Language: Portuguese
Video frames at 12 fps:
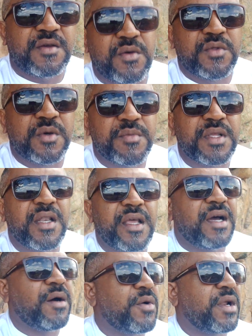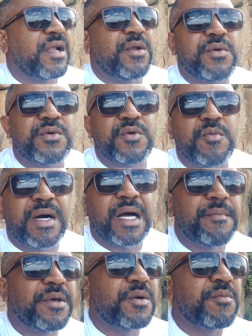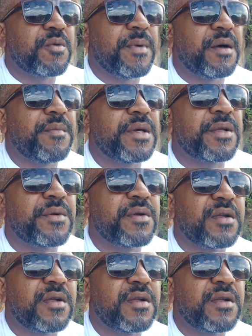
O nome dele é Aurélio, o barbeiro, meu barbeiro.